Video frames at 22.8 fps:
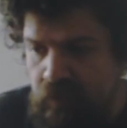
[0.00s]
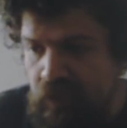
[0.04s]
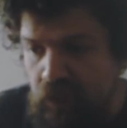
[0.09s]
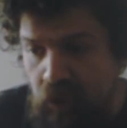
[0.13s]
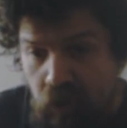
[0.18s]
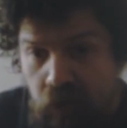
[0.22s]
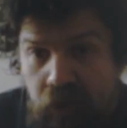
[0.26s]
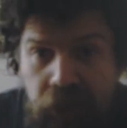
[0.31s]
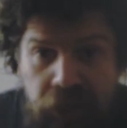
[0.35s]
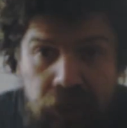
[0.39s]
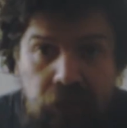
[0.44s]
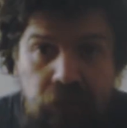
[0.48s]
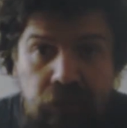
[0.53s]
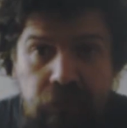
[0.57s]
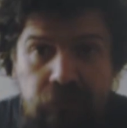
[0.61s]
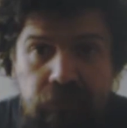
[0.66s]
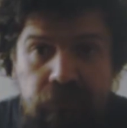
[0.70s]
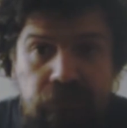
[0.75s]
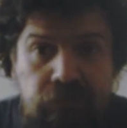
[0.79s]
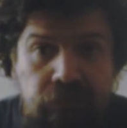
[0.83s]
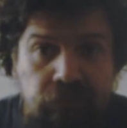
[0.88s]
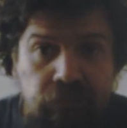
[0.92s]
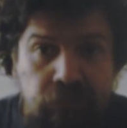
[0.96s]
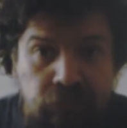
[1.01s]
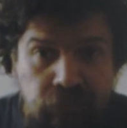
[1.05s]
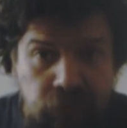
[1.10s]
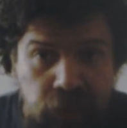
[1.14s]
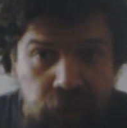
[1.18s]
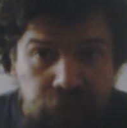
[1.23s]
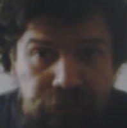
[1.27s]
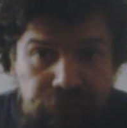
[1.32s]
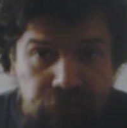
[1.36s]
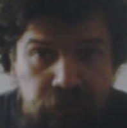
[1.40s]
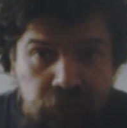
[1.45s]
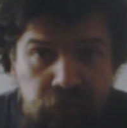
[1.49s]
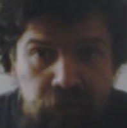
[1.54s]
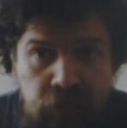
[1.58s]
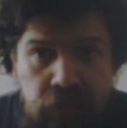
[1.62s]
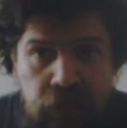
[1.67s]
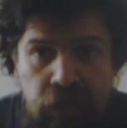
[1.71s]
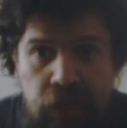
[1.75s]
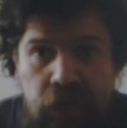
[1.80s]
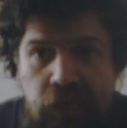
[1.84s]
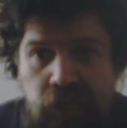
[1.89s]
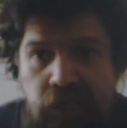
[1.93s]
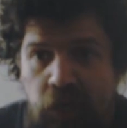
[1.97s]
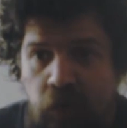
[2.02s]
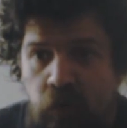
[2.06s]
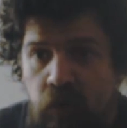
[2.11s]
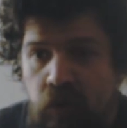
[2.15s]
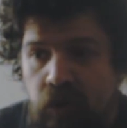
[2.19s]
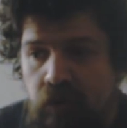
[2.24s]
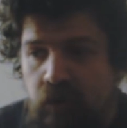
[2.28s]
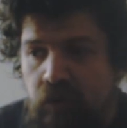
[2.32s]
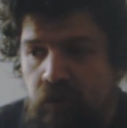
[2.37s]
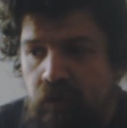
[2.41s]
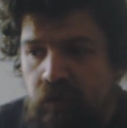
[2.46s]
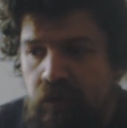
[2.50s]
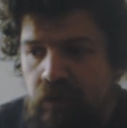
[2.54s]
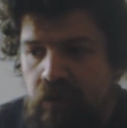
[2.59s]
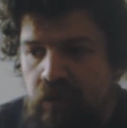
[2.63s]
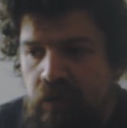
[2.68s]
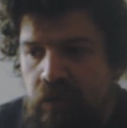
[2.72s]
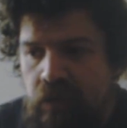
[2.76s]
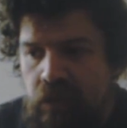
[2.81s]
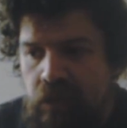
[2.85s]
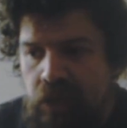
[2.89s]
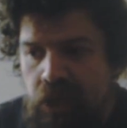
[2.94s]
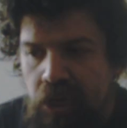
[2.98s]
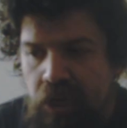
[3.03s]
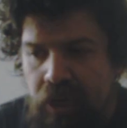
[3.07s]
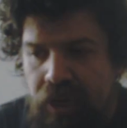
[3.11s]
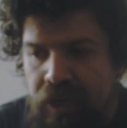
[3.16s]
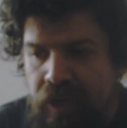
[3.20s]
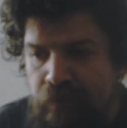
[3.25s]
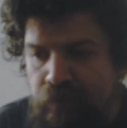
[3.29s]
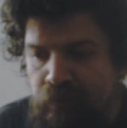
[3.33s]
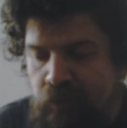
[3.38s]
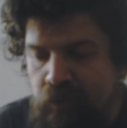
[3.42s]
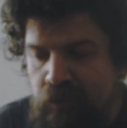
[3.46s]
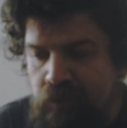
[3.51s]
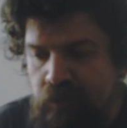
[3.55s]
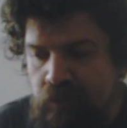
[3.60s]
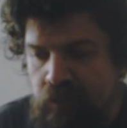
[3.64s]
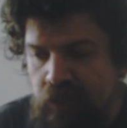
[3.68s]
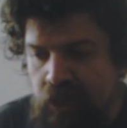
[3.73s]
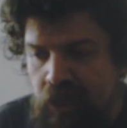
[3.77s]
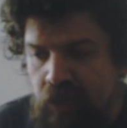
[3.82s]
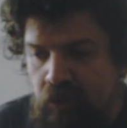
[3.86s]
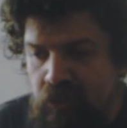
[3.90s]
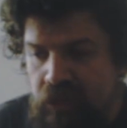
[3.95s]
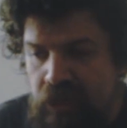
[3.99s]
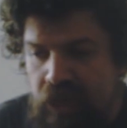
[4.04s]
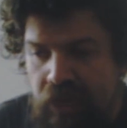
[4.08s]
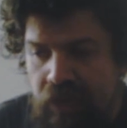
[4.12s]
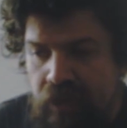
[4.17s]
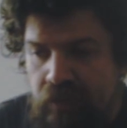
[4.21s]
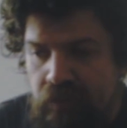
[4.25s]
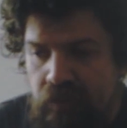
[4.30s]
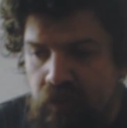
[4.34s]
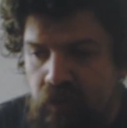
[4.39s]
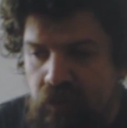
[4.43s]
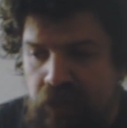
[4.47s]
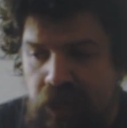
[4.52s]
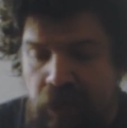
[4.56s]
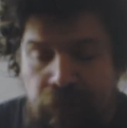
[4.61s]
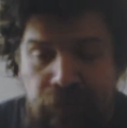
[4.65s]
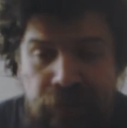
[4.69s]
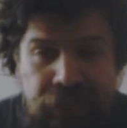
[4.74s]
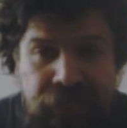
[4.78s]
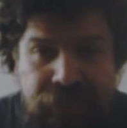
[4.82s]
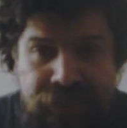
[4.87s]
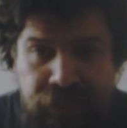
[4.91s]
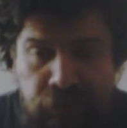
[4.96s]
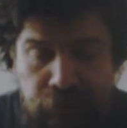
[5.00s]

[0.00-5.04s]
Neo Geo, ¿bien? Hayas jugado eh, Capcom, de otras, de otras marcas